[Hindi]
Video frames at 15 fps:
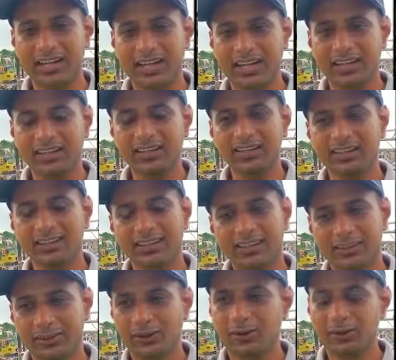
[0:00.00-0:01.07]
रहा है
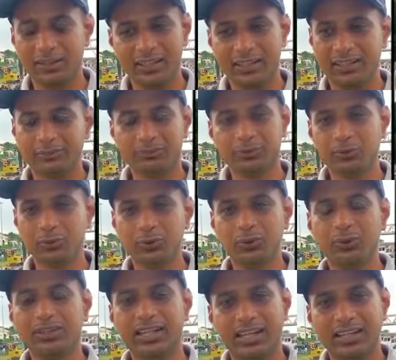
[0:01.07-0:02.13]
और ये शुरू
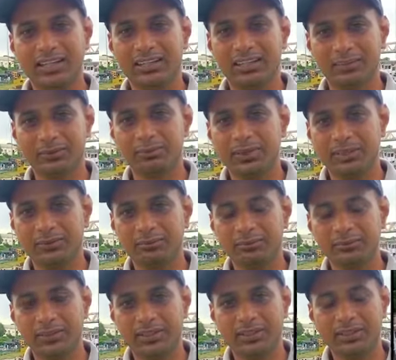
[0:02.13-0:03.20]
हो जाएगा दस
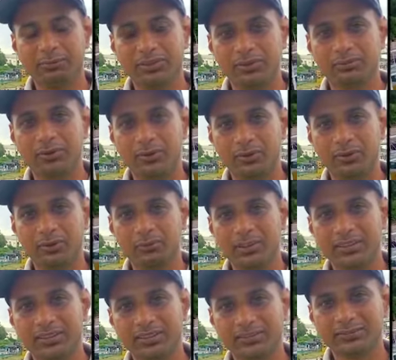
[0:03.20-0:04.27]
पंद्रह बीस रोज में
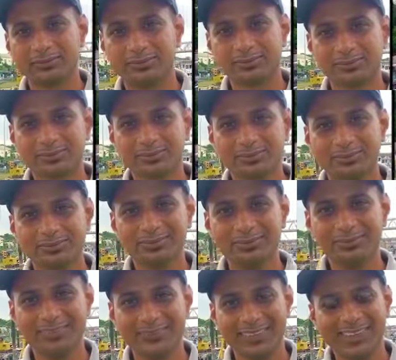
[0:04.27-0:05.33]
काफ़ी आप भी उत्साहित हैं
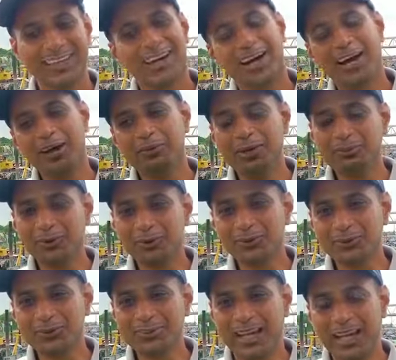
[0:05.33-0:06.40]
हाँ मैं बहुत
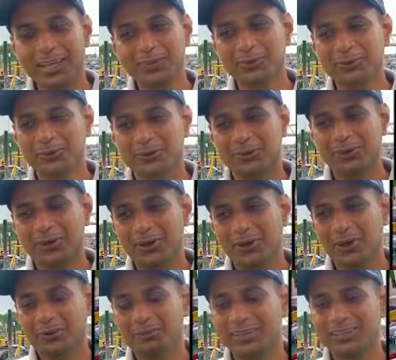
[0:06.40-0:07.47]
उत्साहित हूँ
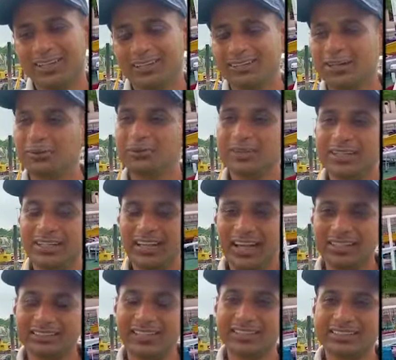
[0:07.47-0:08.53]
मैं चाहता हूँ कि
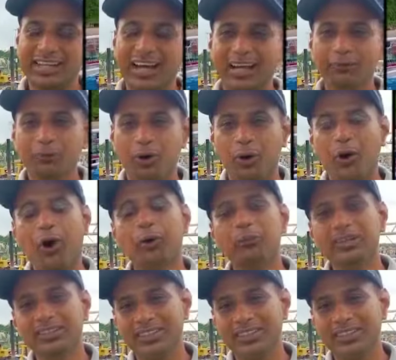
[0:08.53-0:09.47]
ऐसे जहाज और भी